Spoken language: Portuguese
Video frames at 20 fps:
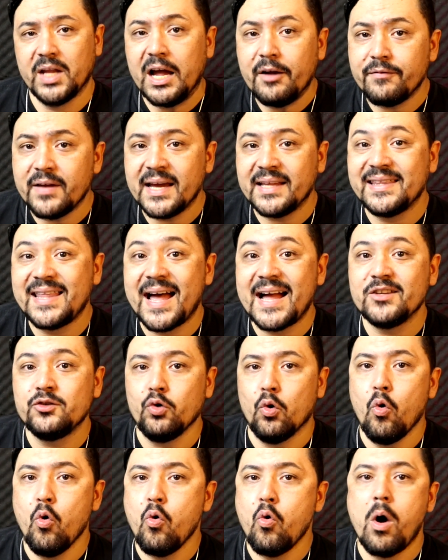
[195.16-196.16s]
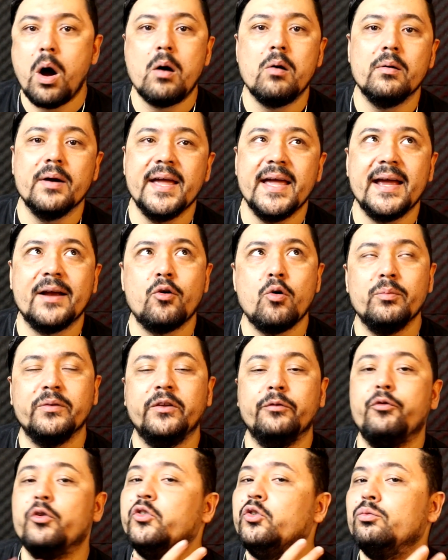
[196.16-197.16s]
Na verdade, o UOL é como
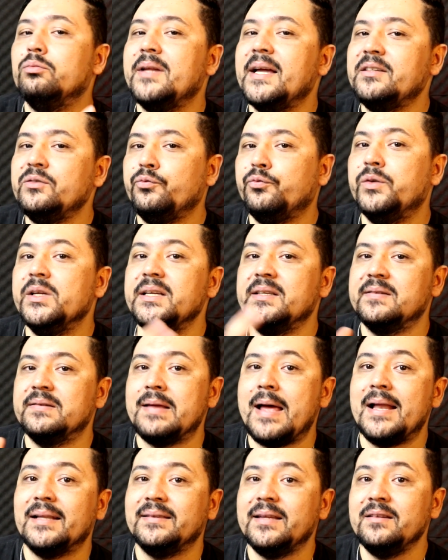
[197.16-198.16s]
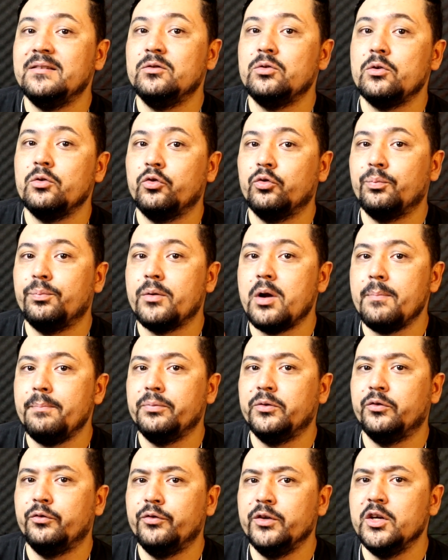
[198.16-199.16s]
se fosse um Netflix, ela tem seus
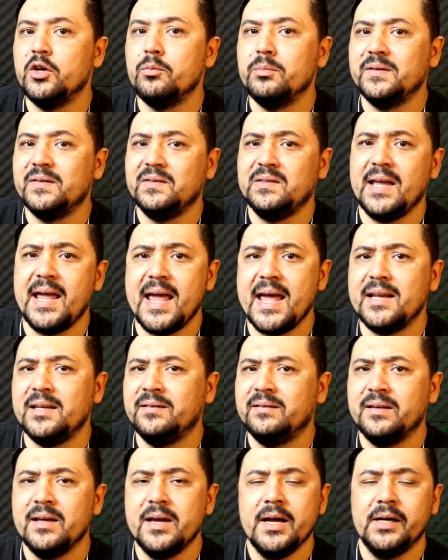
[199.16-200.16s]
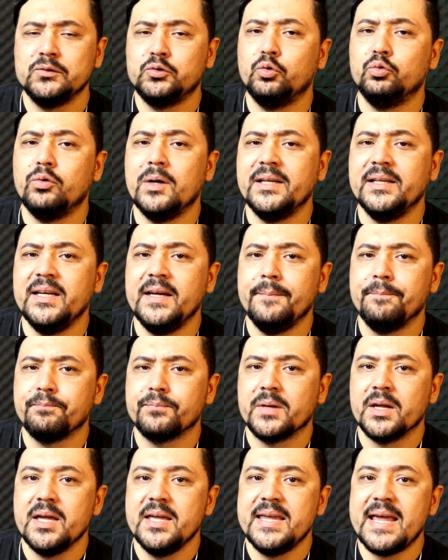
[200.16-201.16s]
próprios filmes, séries, tudo ali
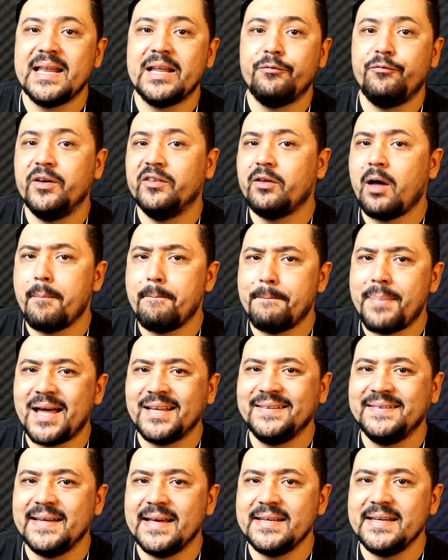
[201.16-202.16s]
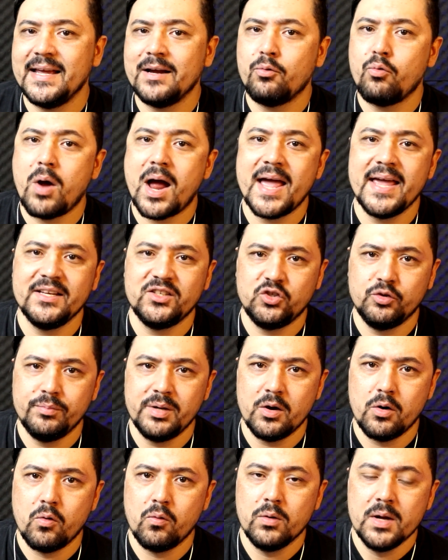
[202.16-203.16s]
e ela fez uma parceria com a
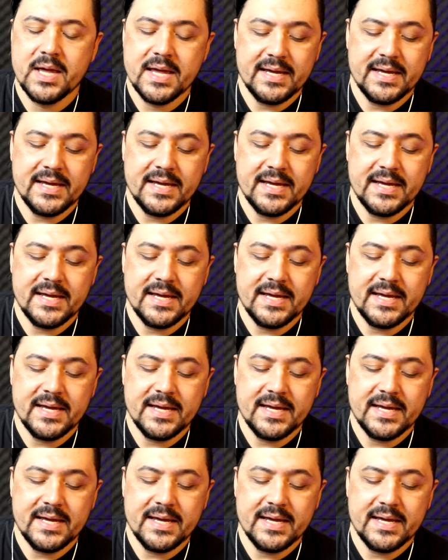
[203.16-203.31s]
HBO.